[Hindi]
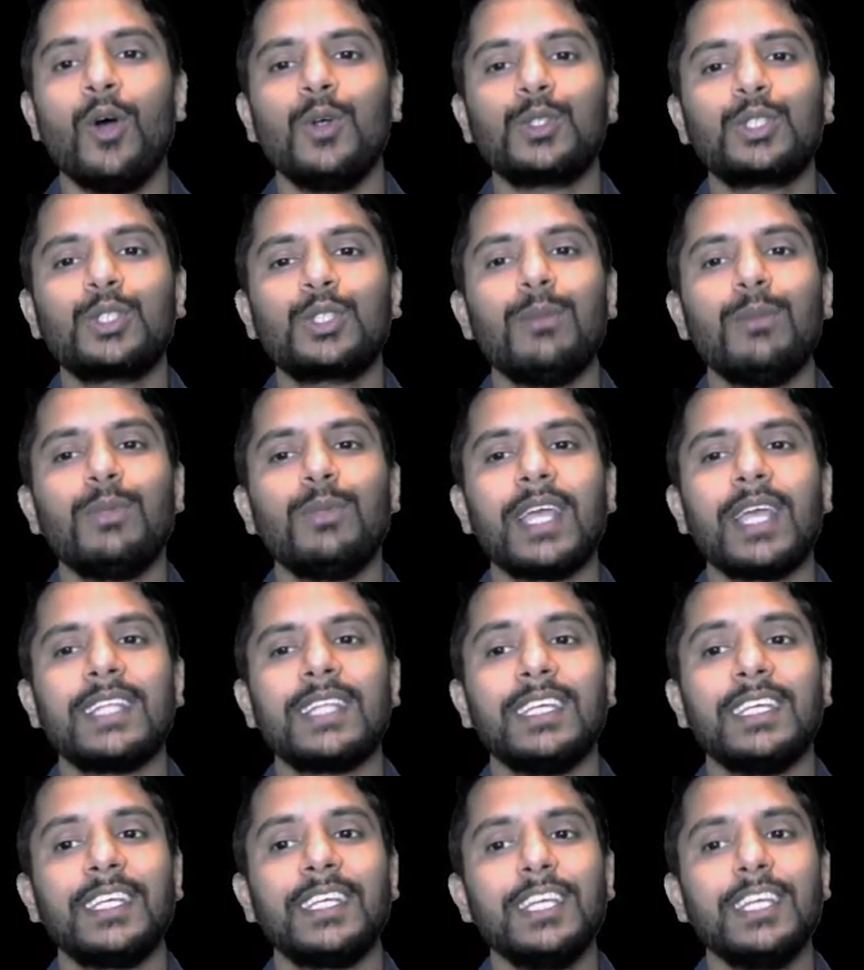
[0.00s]
उसको हम लोग
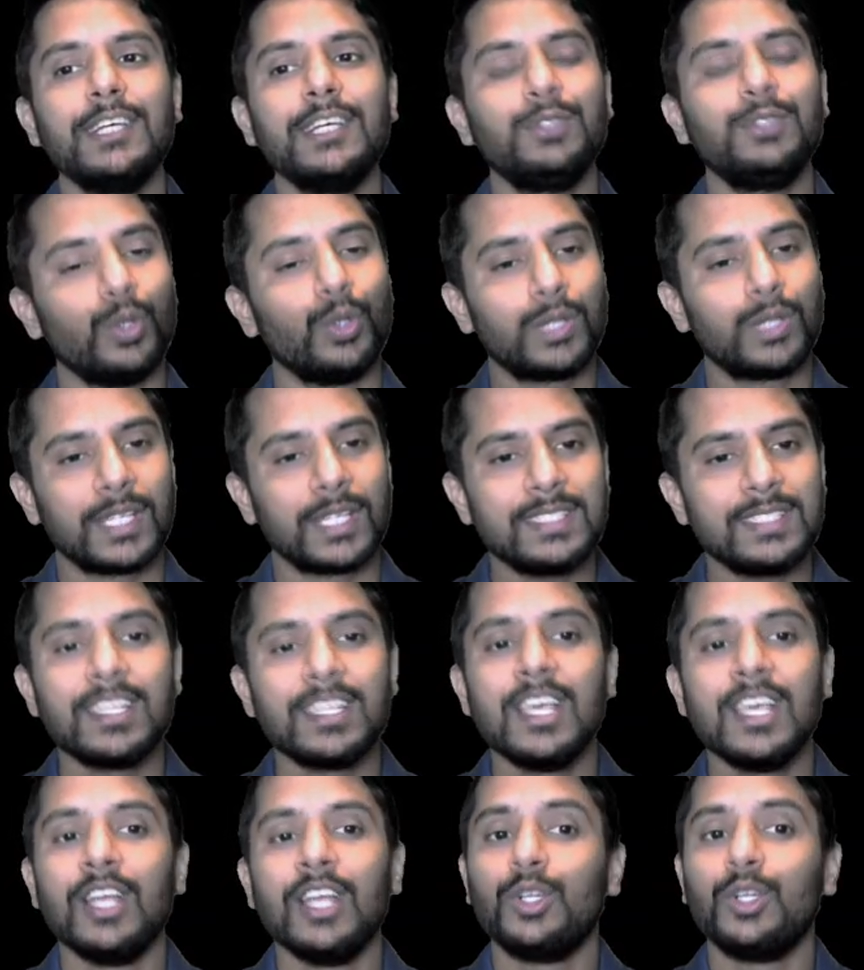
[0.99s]
कहते हैं क्या टोकन्स
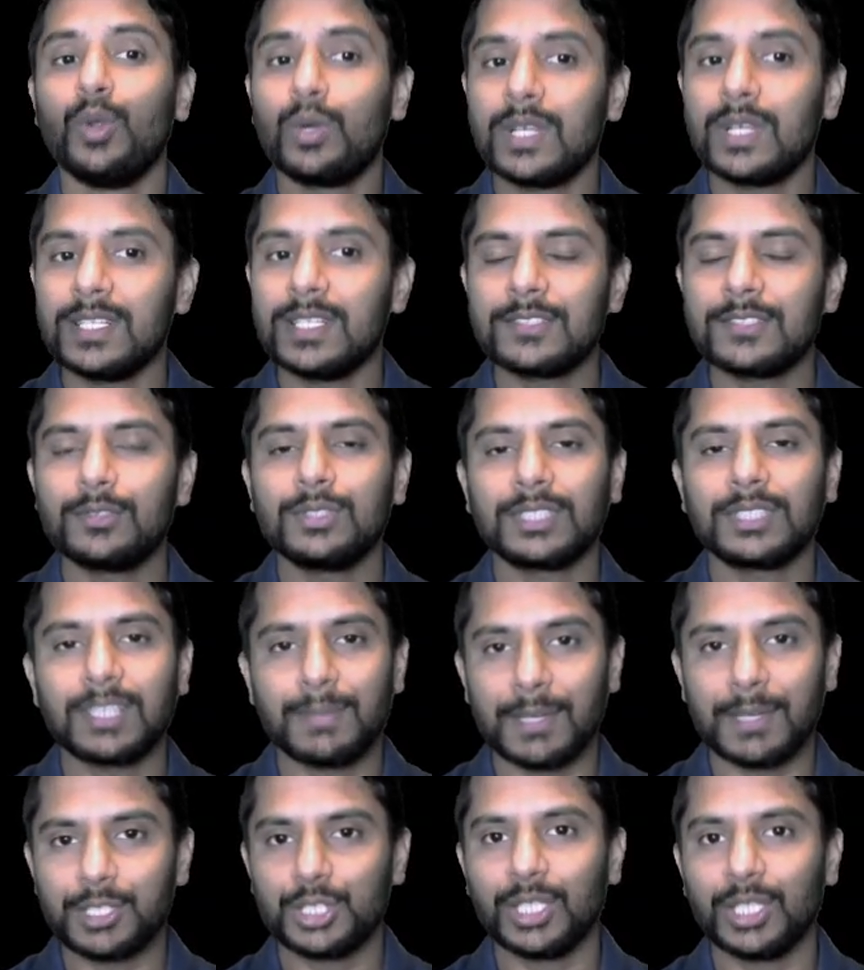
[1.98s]
टोकन्स को
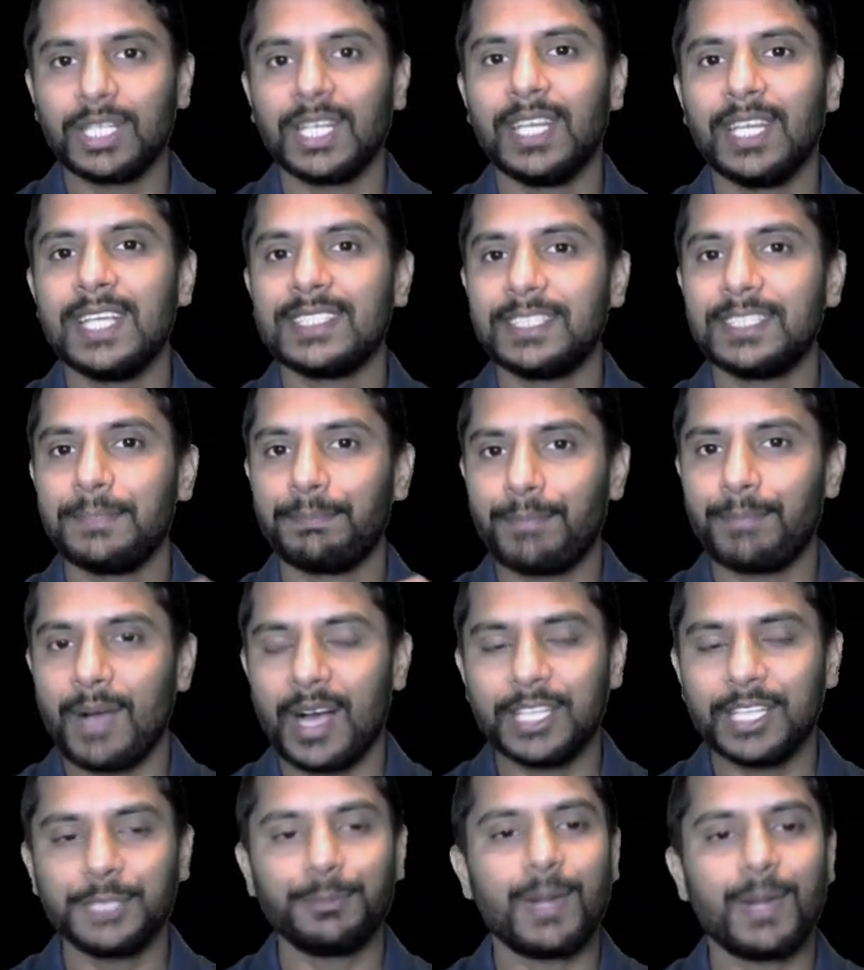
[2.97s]
समझने के लिए इसे
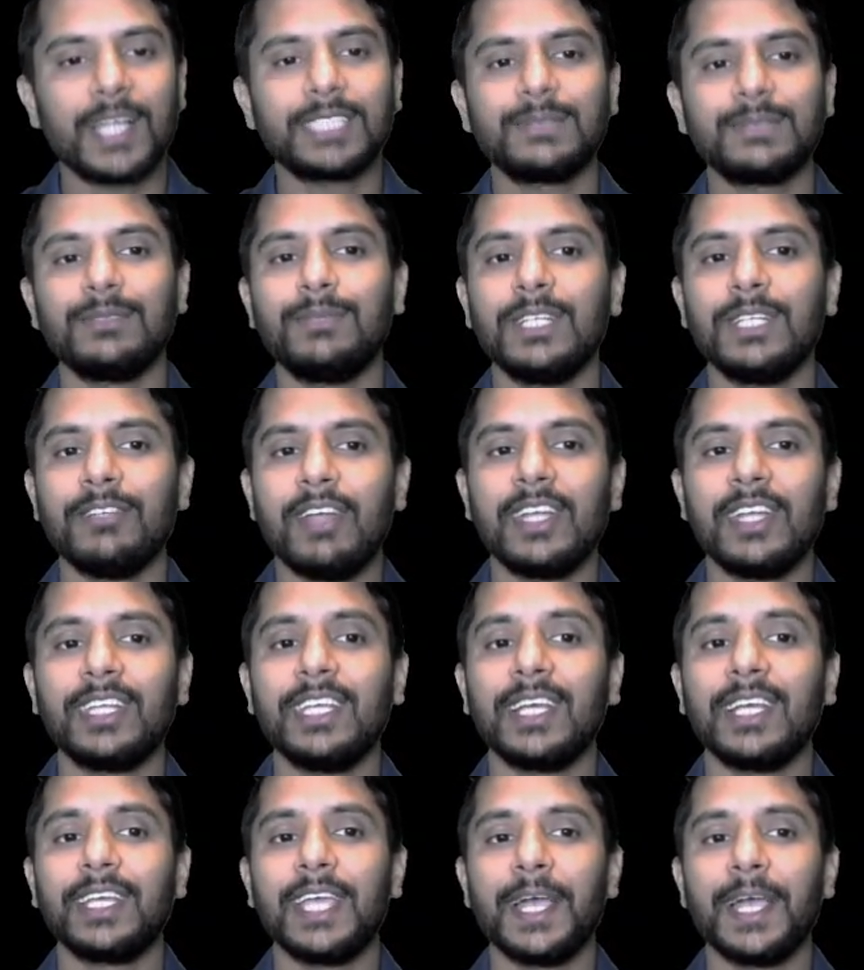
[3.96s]
पांच पार्ट्स में डिवाइड
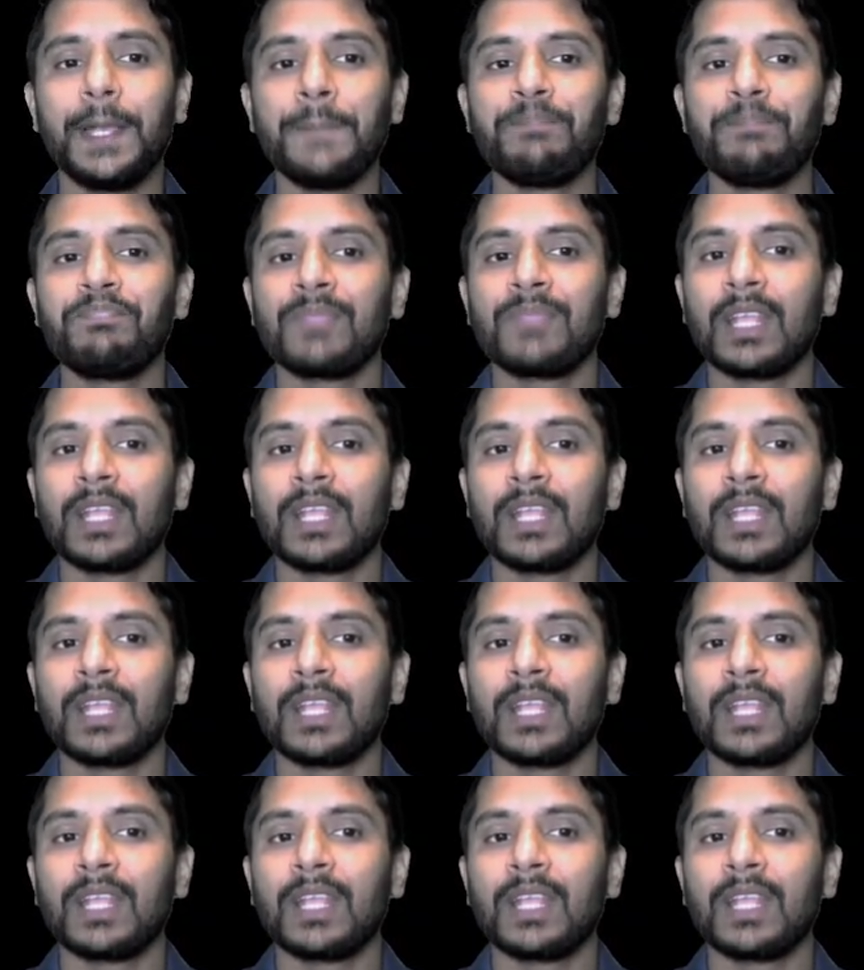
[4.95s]
किया गया है